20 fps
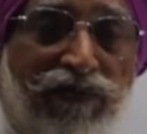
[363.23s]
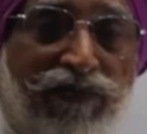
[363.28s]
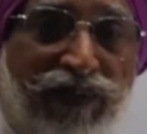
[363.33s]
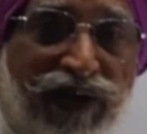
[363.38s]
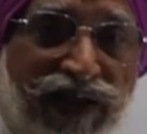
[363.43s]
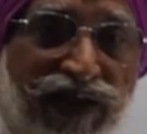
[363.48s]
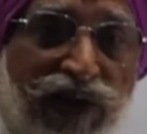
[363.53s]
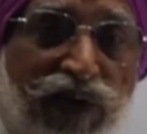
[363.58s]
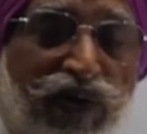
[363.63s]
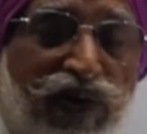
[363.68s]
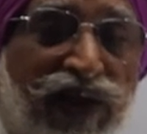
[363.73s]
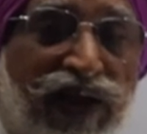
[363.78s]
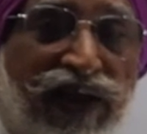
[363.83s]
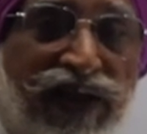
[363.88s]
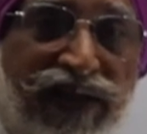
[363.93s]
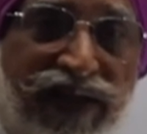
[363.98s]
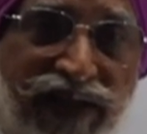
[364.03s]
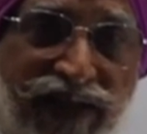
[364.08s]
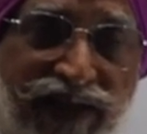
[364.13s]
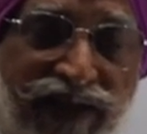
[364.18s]
मिलता हूँ
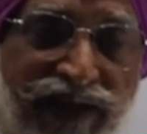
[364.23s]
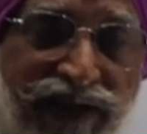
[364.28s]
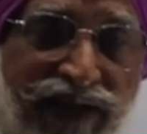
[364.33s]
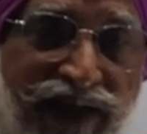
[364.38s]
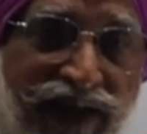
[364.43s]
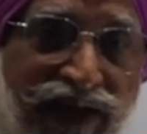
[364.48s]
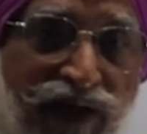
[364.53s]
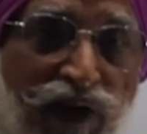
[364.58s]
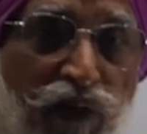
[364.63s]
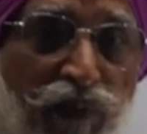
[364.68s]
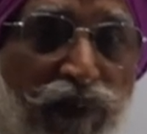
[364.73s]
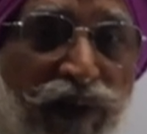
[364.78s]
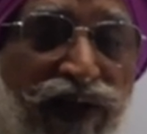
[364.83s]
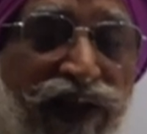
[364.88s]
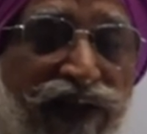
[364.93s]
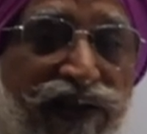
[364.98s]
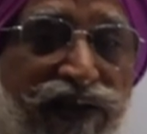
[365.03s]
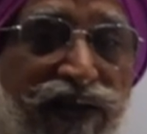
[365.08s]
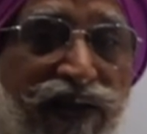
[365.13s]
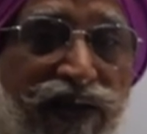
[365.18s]
जल्दी एक नए टॉपिक
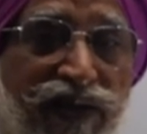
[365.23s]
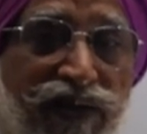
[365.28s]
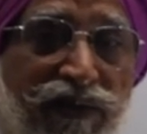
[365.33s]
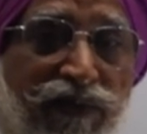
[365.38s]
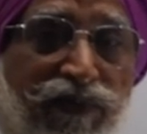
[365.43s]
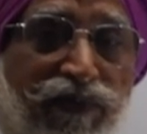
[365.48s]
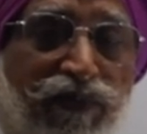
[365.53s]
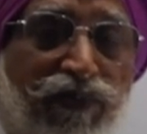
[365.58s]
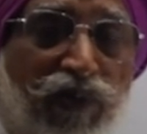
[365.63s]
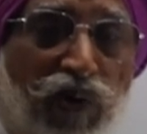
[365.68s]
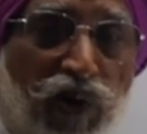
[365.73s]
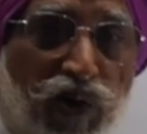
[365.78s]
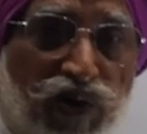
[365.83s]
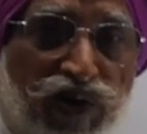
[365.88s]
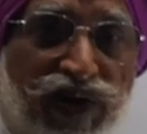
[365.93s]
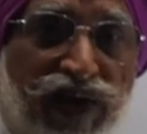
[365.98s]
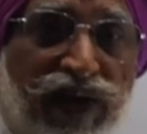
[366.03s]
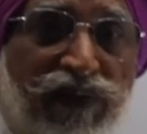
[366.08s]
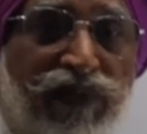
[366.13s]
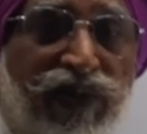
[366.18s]
के साथ
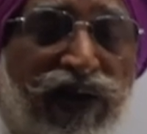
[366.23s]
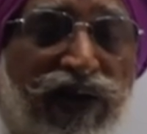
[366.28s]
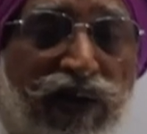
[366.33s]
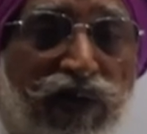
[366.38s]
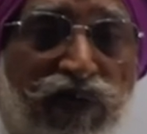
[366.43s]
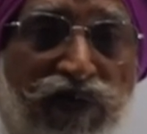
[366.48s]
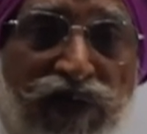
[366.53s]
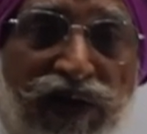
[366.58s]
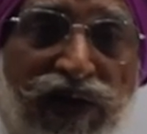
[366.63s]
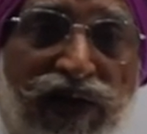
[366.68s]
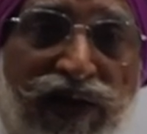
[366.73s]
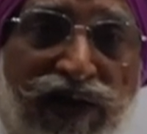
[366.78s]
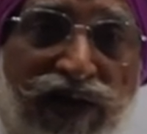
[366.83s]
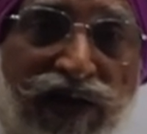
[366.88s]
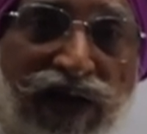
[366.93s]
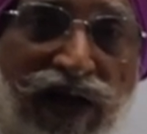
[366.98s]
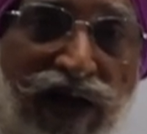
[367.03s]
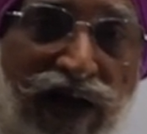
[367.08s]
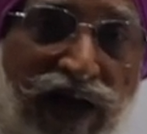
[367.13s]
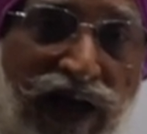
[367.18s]
बहुत जल्द मिल रहा हूँ
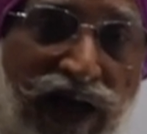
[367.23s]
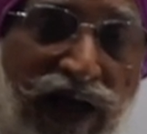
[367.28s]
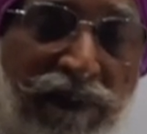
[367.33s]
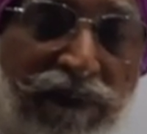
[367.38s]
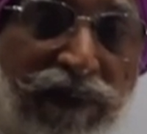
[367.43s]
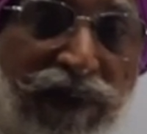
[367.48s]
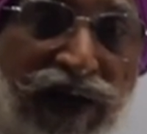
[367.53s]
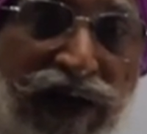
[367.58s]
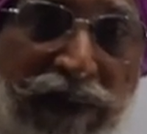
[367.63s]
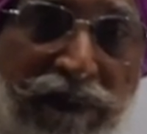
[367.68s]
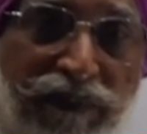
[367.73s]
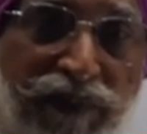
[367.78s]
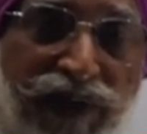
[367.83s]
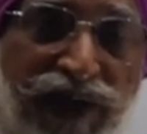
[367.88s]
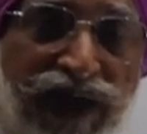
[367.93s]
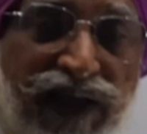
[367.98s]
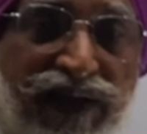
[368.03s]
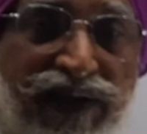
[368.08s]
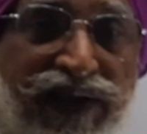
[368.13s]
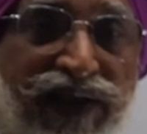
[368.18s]
आप
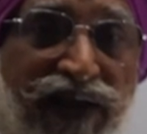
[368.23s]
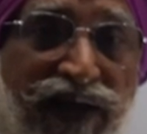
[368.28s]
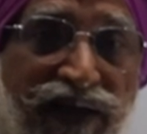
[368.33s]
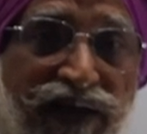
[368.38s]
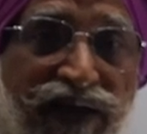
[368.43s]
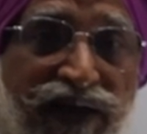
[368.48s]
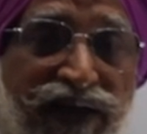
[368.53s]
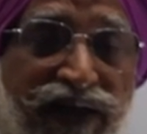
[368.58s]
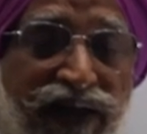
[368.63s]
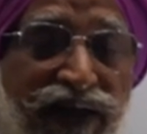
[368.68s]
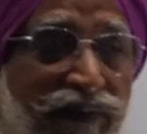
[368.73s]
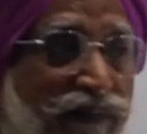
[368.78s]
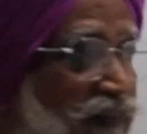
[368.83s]
अपना ध्यान रखें